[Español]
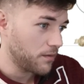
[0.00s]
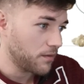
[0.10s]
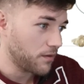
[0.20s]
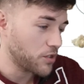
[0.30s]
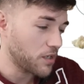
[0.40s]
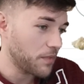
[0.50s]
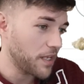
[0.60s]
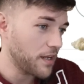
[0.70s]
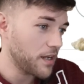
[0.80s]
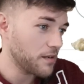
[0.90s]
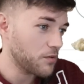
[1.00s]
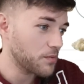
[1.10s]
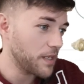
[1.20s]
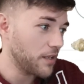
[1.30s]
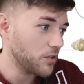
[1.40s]
Vamos a mirar, vamos
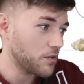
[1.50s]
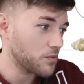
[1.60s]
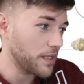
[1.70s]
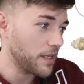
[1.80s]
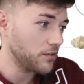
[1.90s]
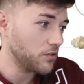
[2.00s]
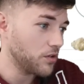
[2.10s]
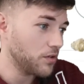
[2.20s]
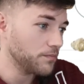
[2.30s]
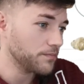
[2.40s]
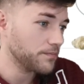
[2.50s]
mirando, vamos mirando.